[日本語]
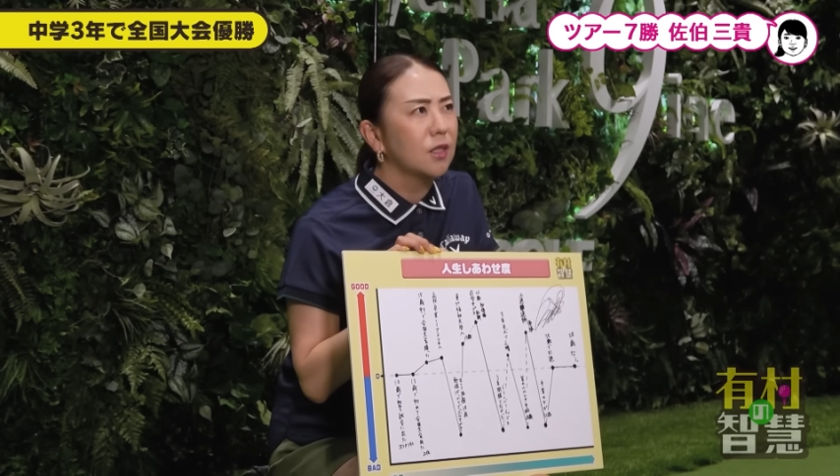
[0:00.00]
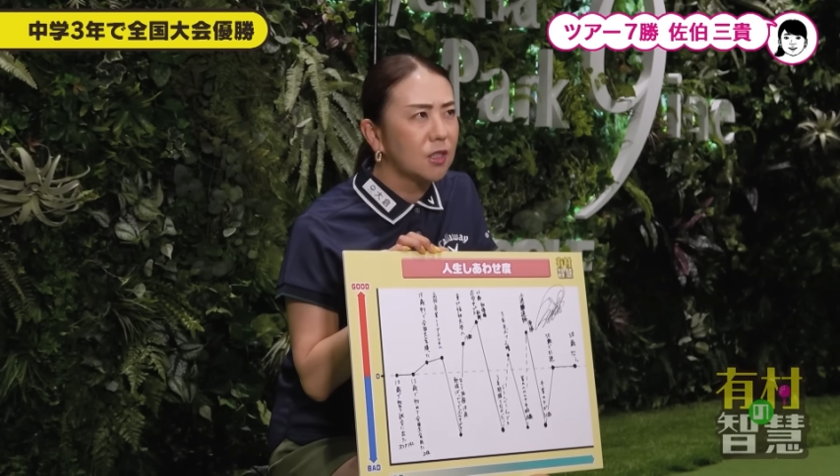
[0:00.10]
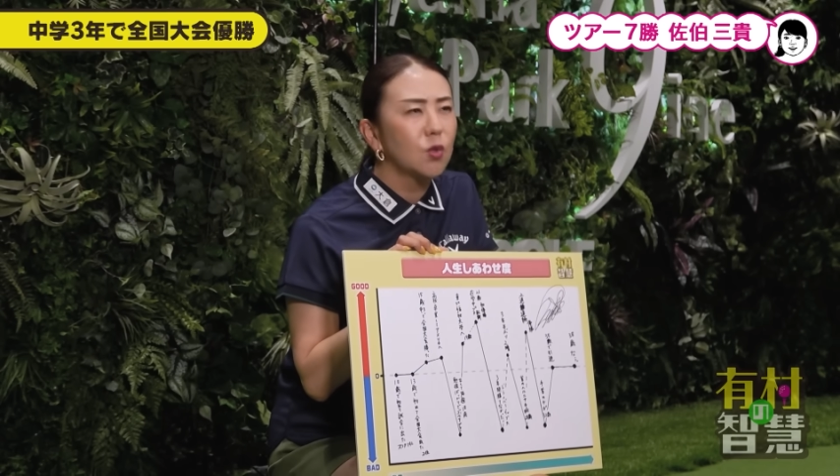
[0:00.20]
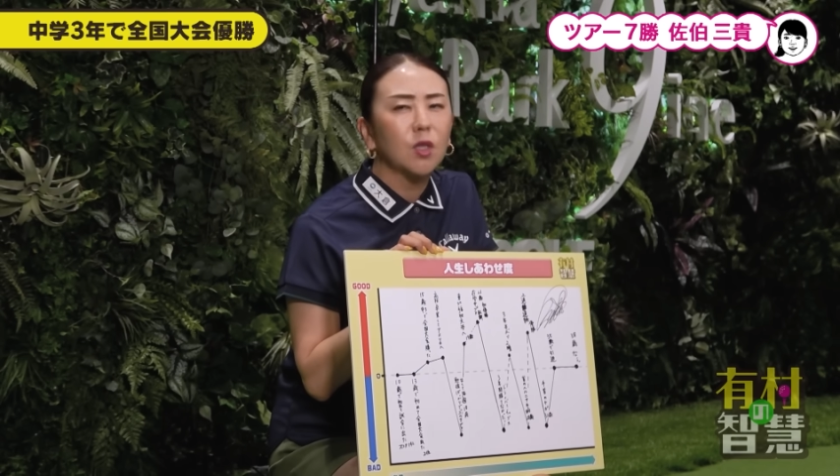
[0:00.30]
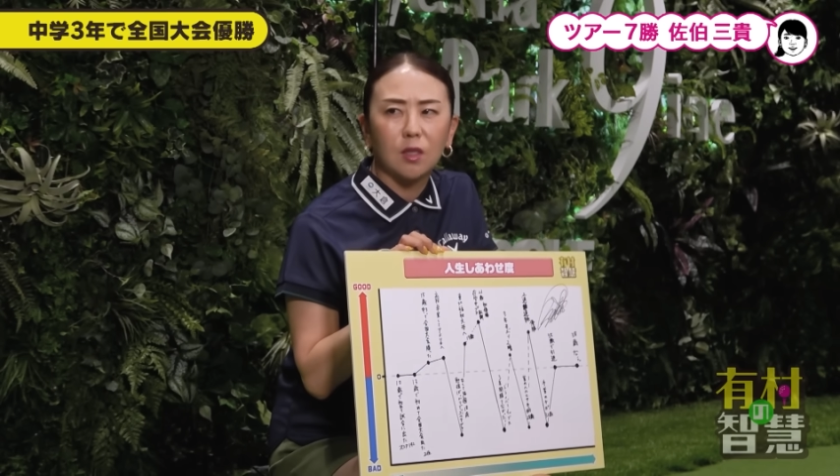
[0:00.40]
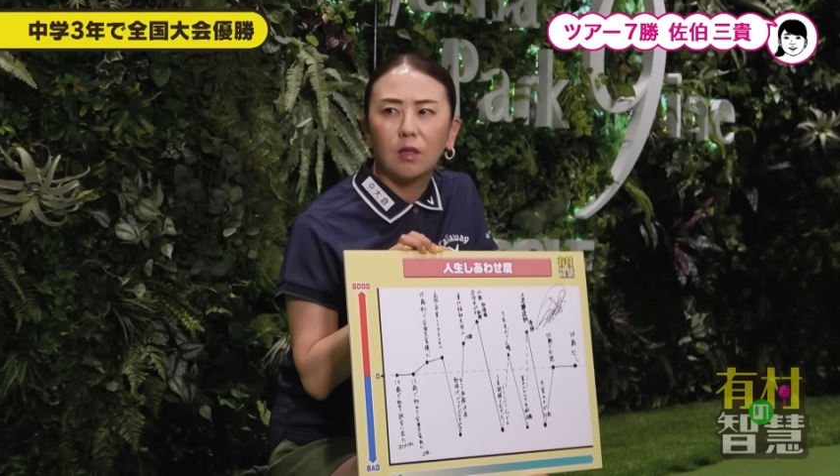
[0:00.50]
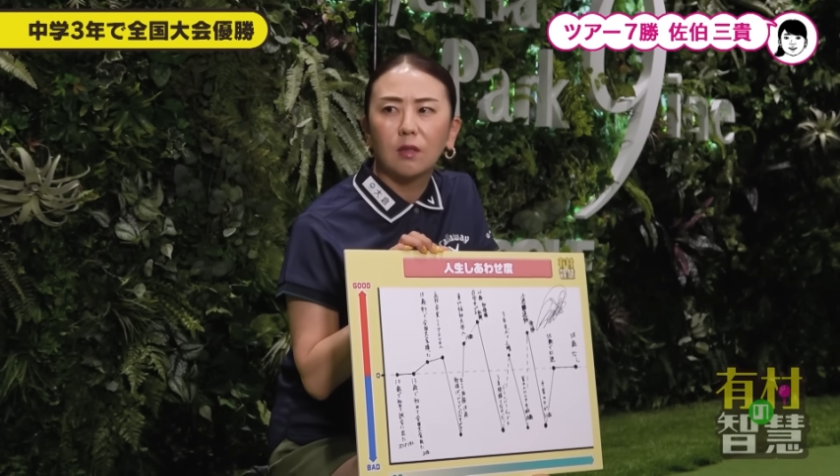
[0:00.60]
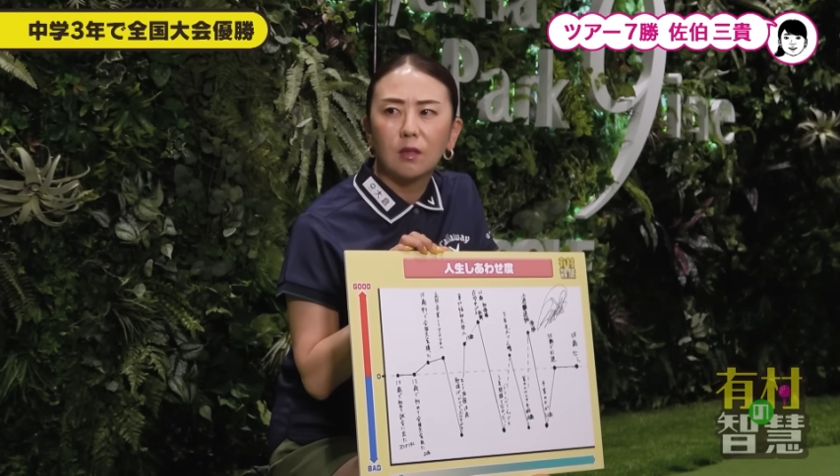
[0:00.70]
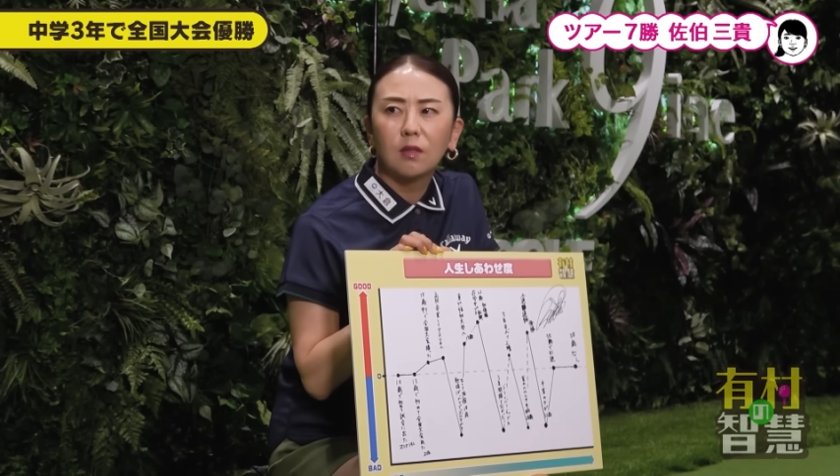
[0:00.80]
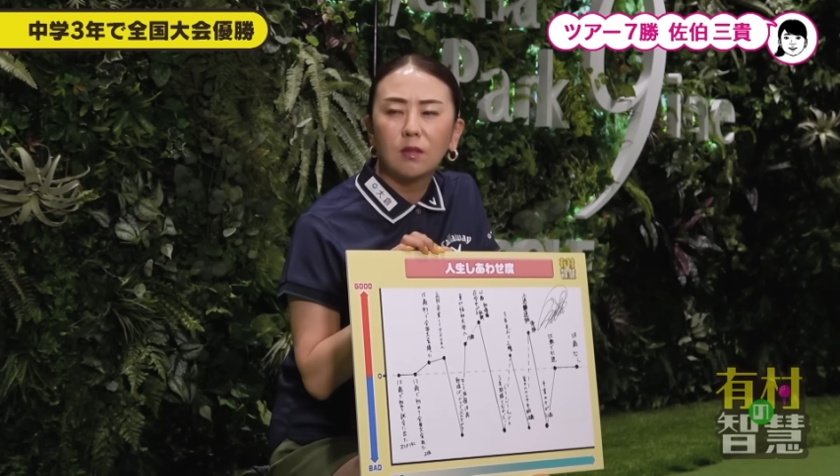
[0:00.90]
一応あった
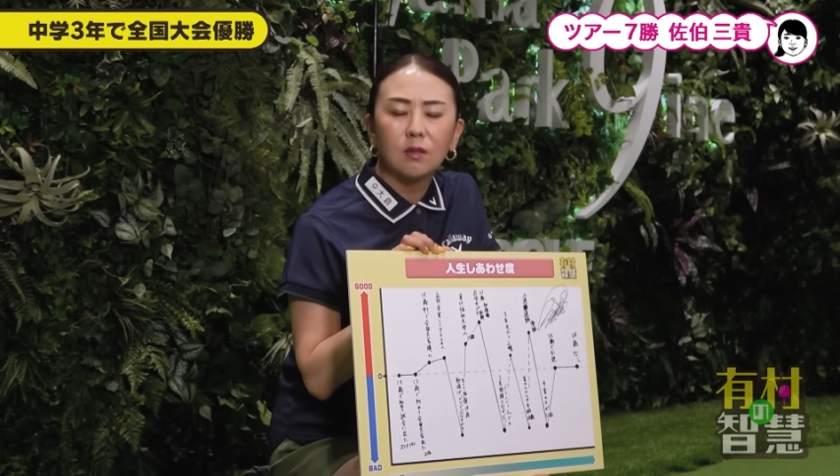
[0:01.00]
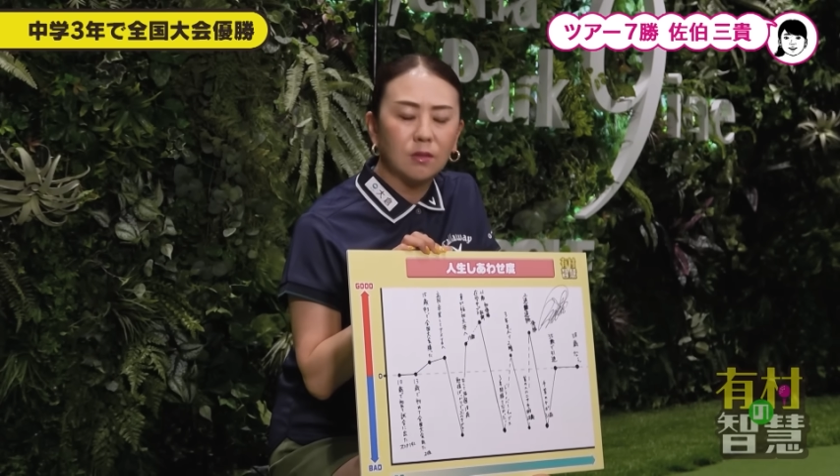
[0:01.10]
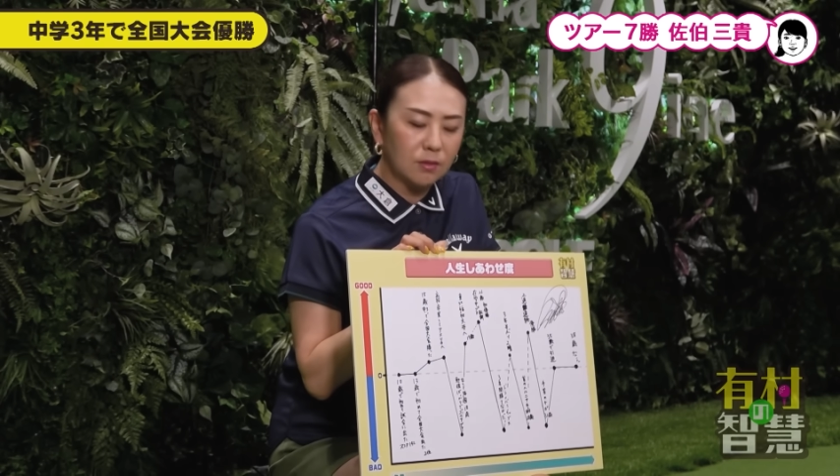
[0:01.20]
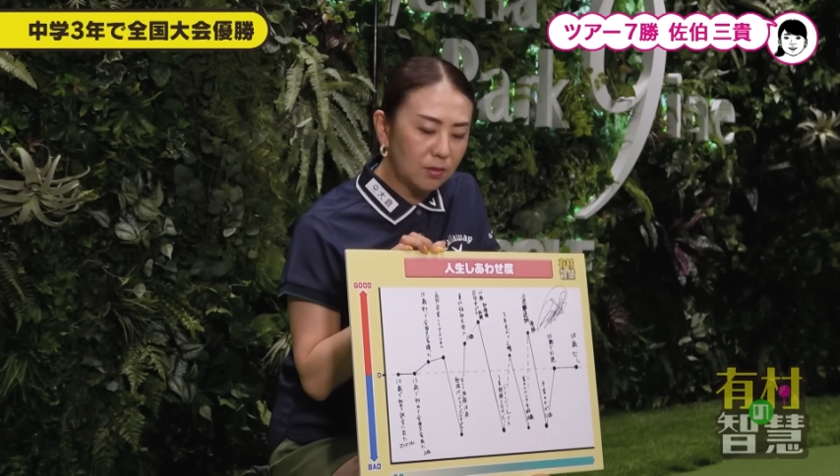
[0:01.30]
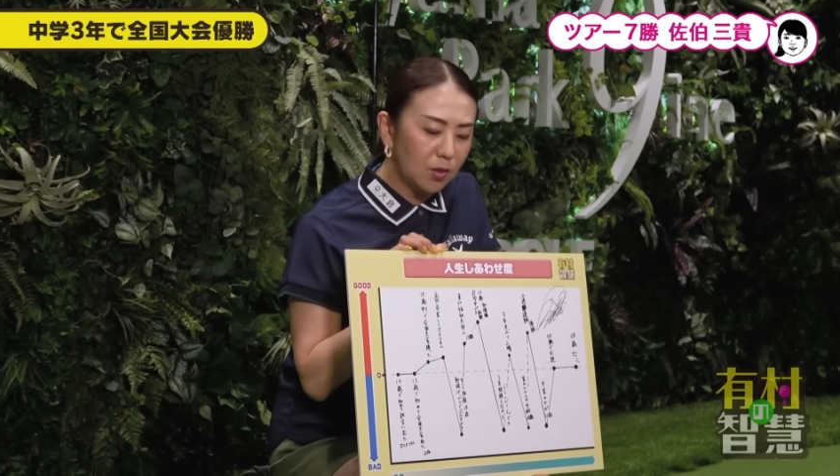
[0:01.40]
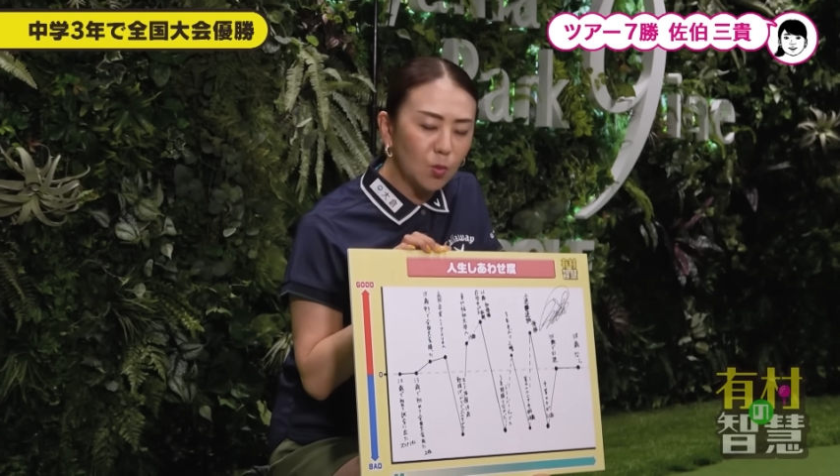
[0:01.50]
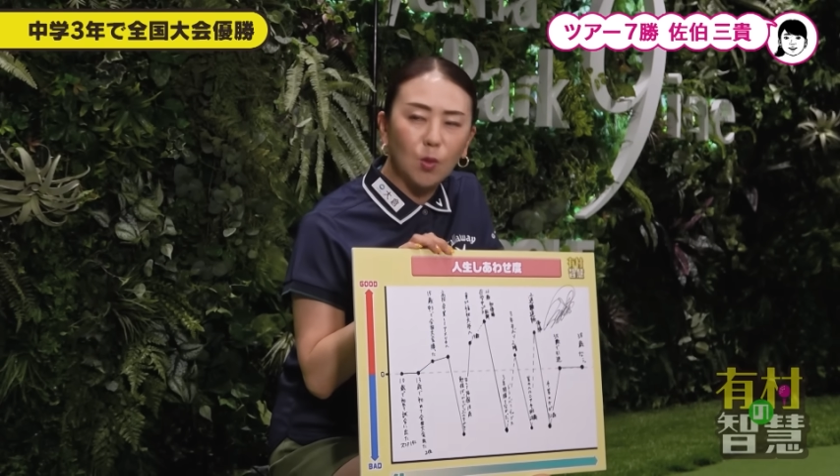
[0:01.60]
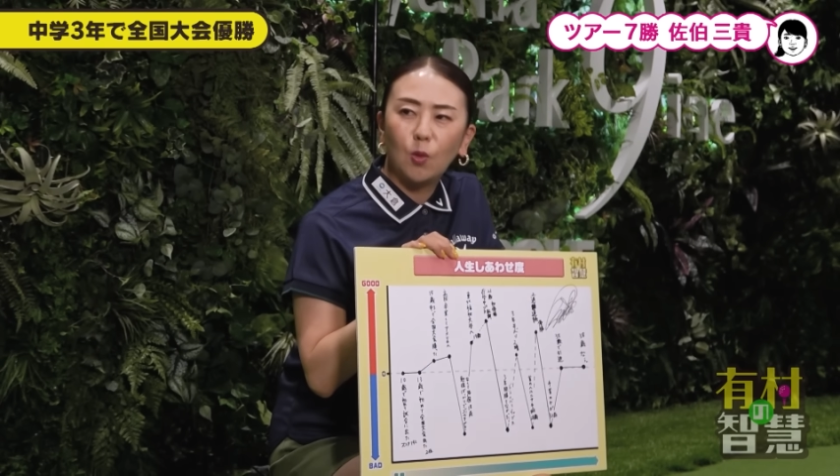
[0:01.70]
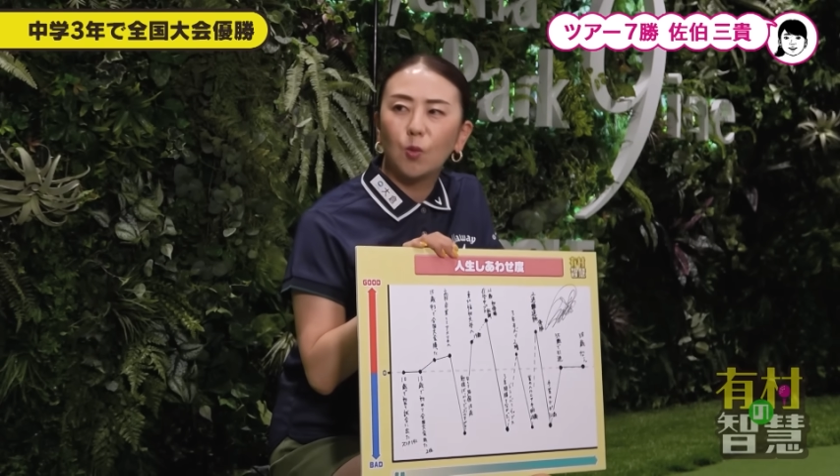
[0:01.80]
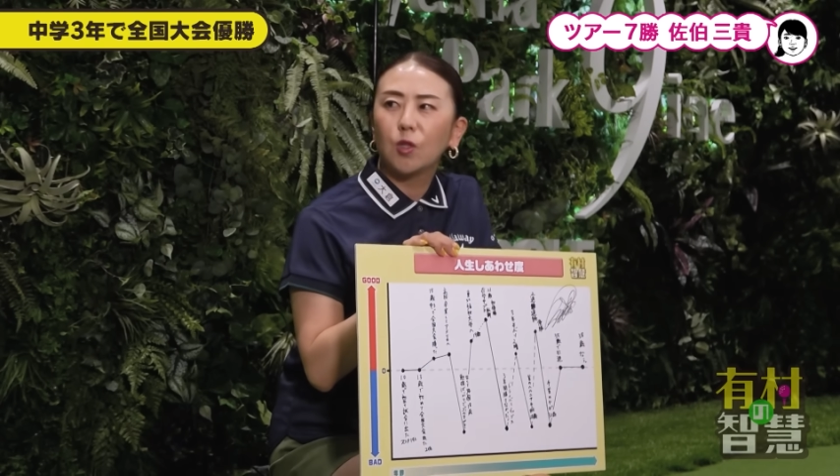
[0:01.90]
けど
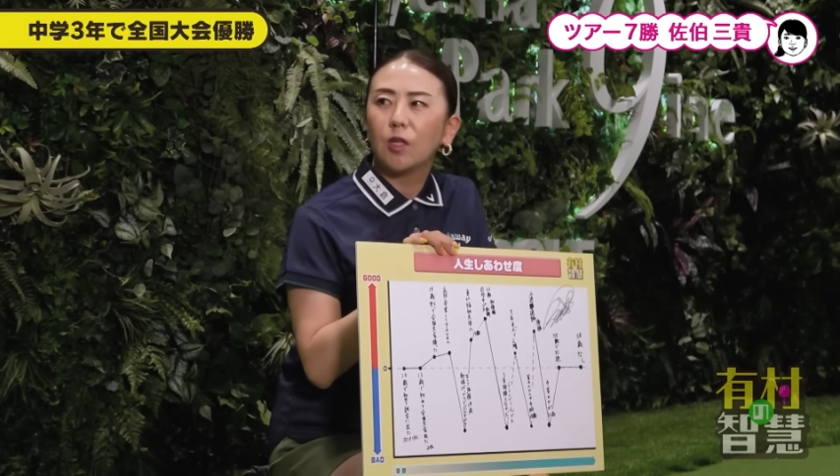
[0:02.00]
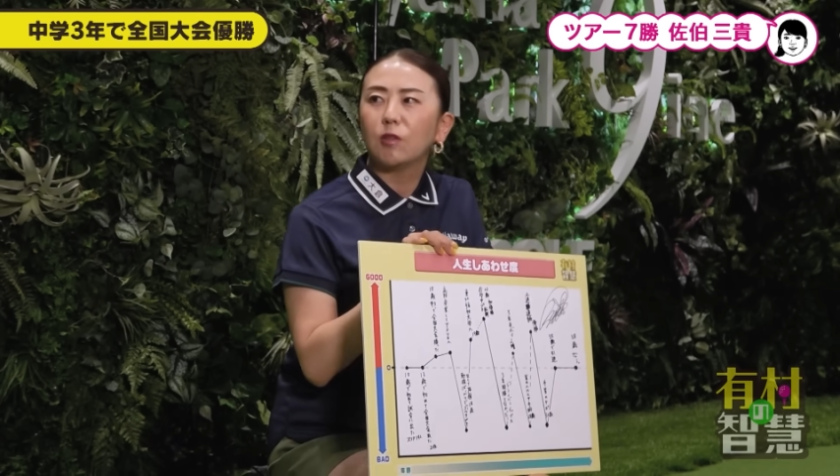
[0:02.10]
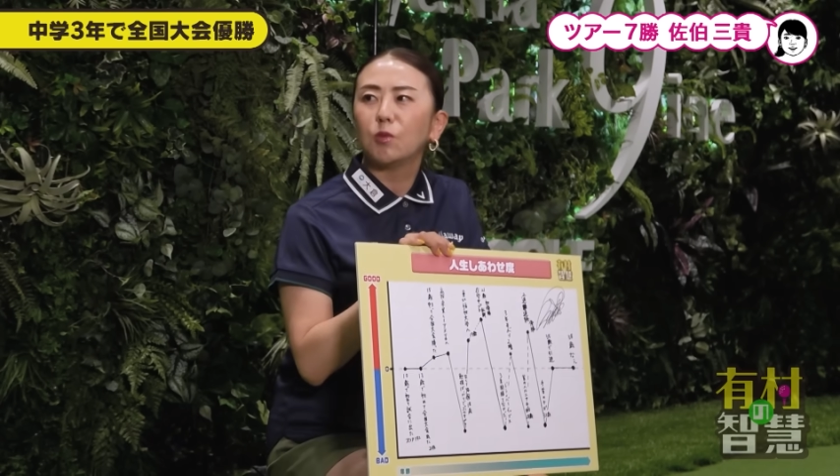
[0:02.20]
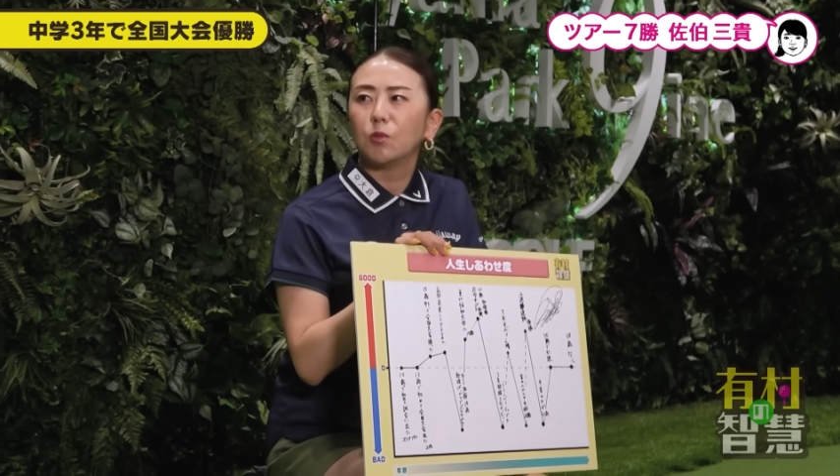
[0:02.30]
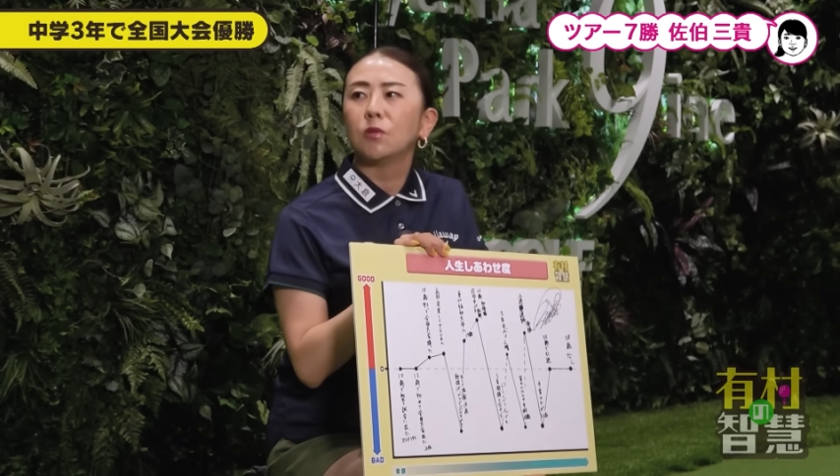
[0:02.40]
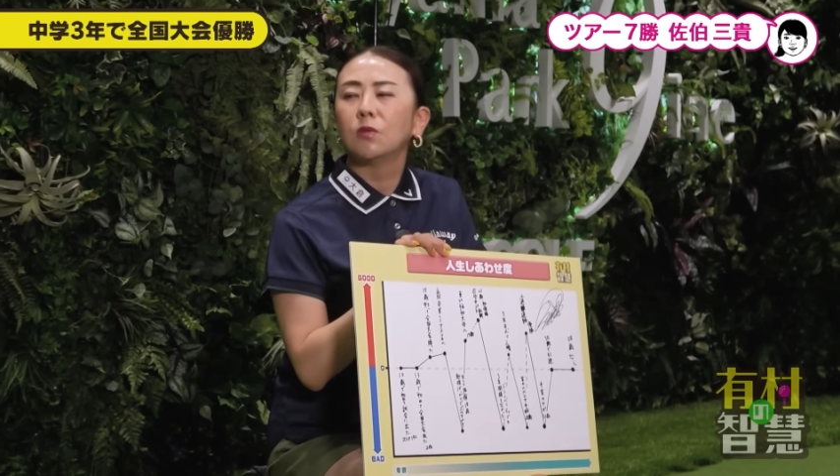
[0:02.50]
まあほぼ帰宅部。